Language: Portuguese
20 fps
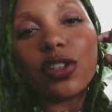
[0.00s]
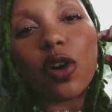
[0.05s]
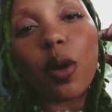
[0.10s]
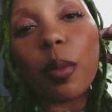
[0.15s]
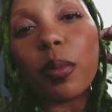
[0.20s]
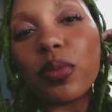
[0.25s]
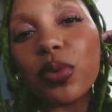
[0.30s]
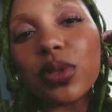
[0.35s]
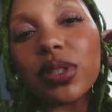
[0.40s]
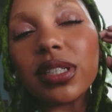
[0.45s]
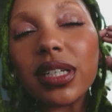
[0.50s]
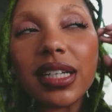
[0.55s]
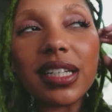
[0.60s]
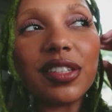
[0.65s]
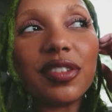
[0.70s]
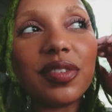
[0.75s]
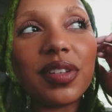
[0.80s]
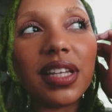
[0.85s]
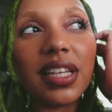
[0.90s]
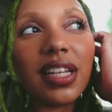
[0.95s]
como
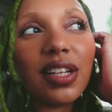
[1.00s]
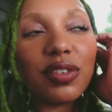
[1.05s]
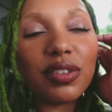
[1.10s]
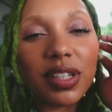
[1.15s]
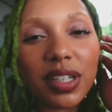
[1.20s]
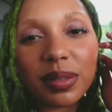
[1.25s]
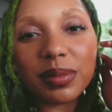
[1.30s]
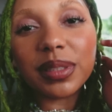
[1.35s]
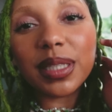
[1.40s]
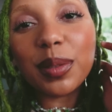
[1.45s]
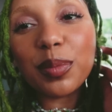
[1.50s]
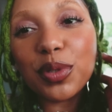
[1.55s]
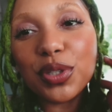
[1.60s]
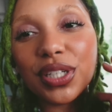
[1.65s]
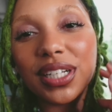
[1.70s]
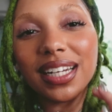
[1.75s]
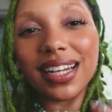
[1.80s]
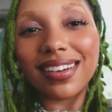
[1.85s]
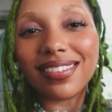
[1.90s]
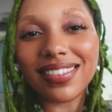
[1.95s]
vocês viram, terminamos
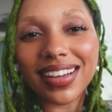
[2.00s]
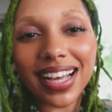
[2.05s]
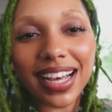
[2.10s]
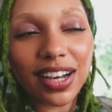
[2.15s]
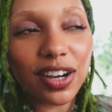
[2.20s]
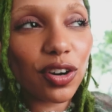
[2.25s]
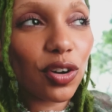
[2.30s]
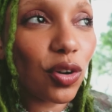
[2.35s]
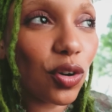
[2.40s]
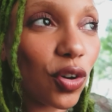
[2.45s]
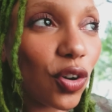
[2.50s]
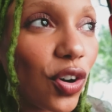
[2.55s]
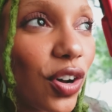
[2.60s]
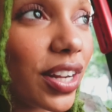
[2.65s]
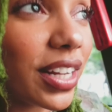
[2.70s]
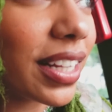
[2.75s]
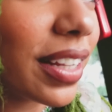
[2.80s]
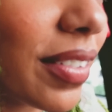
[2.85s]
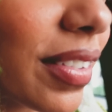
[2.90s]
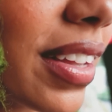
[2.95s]
de gravar
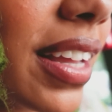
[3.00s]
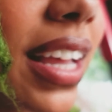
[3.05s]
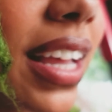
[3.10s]
agora.